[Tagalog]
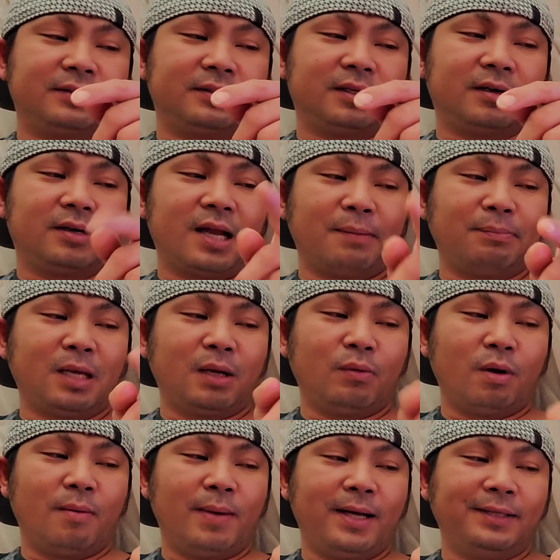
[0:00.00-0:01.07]
Uh, Love Day
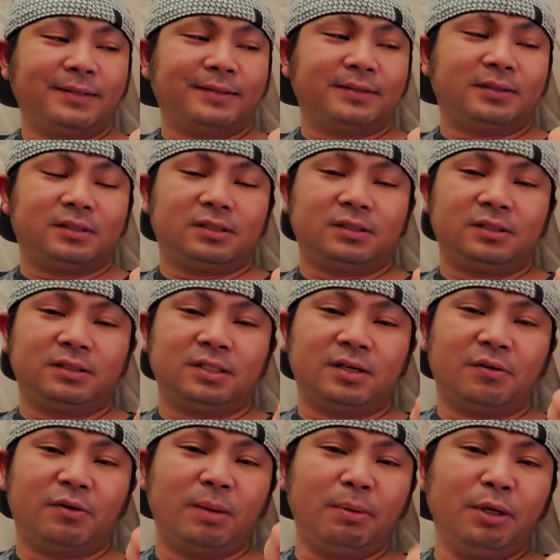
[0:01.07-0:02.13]
Woman
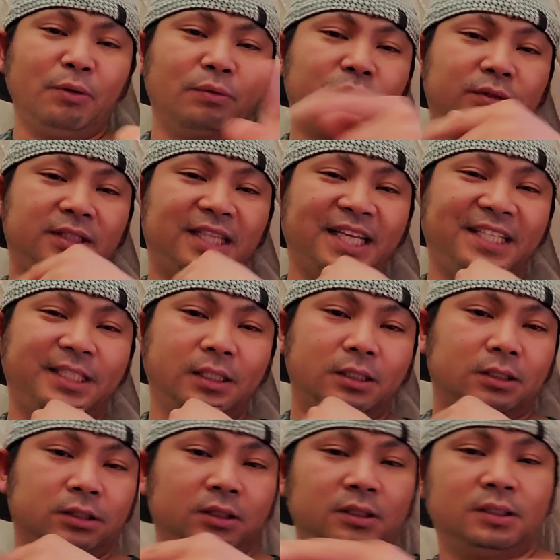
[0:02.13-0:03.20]
review,
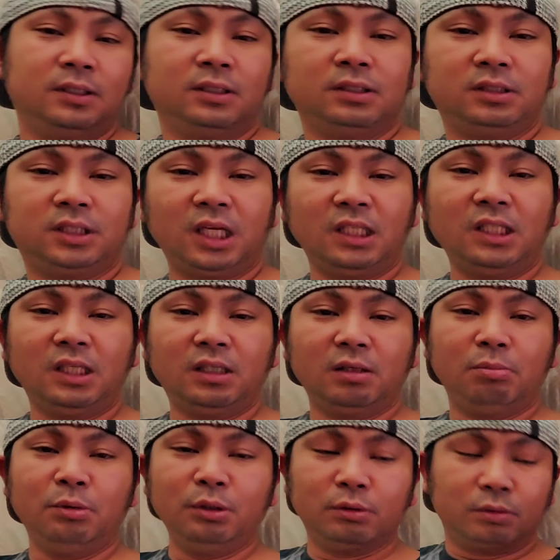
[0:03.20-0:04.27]
teaser, teaser
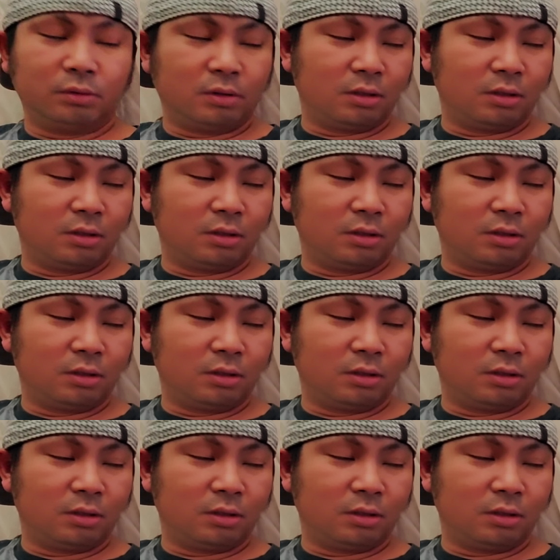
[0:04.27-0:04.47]
review.